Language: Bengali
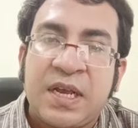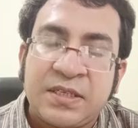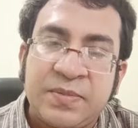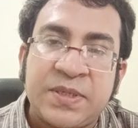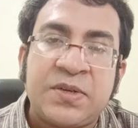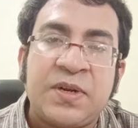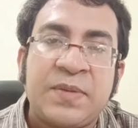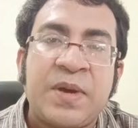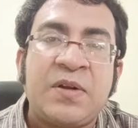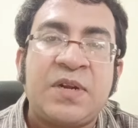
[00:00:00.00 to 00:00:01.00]
আশেপাশে অনেক
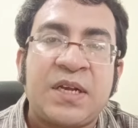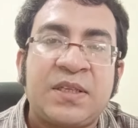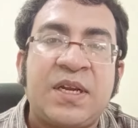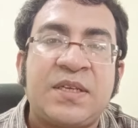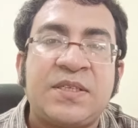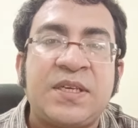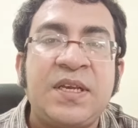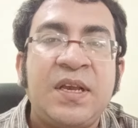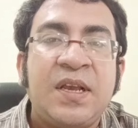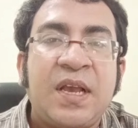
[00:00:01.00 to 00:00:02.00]
ভালো ডাক্তার আছে
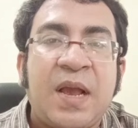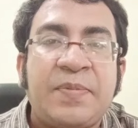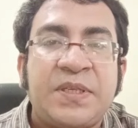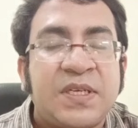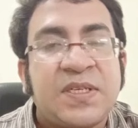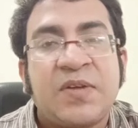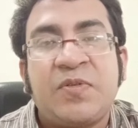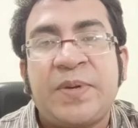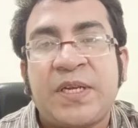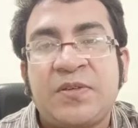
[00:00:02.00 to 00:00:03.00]
আপনি চেষ্টা
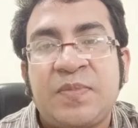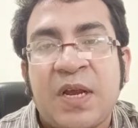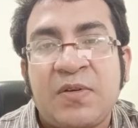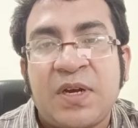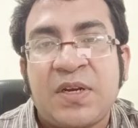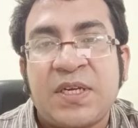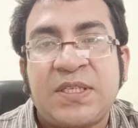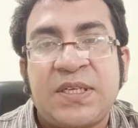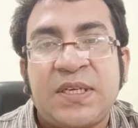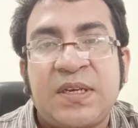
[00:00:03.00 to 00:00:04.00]
করবেন একজন ভালো কারার
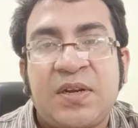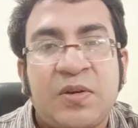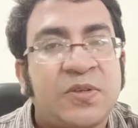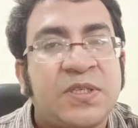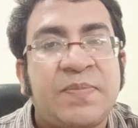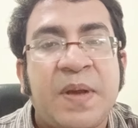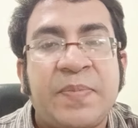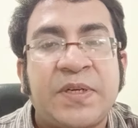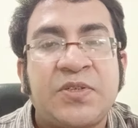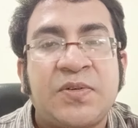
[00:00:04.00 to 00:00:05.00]
কাছে রক্তচাপ
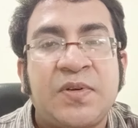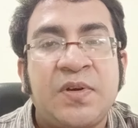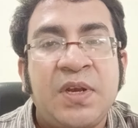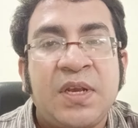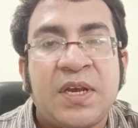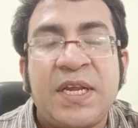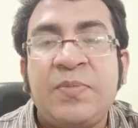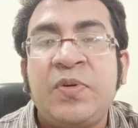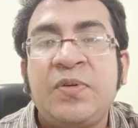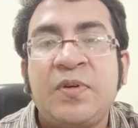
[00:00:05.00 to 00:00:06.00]
মাপার জন্য কারণ এই
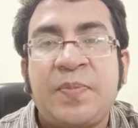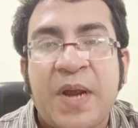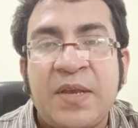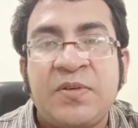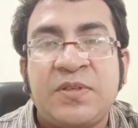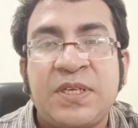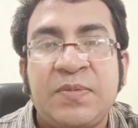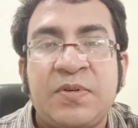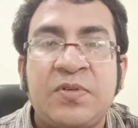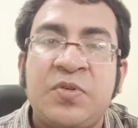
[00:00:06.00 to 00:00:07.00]
ভুলগুলো প্রায় হচ্ছে
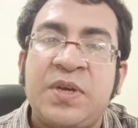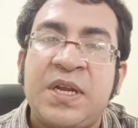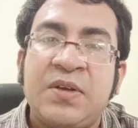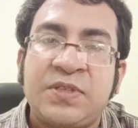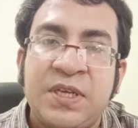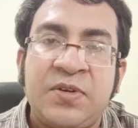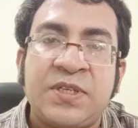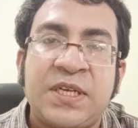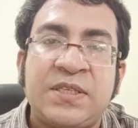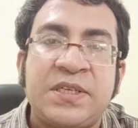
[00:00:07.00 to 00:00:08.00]
এবং রোগীরা অস্থির
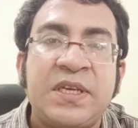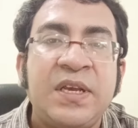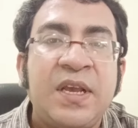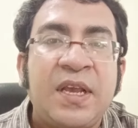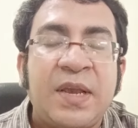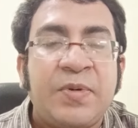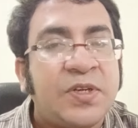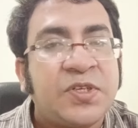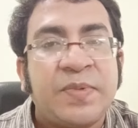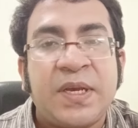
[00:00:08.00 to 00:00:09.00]
হয়ে যাচ্ছে এবং
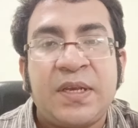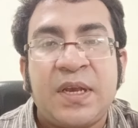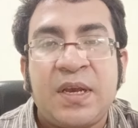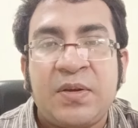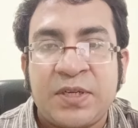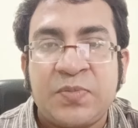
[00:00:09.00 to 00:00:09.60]
অনেক সময় অনেক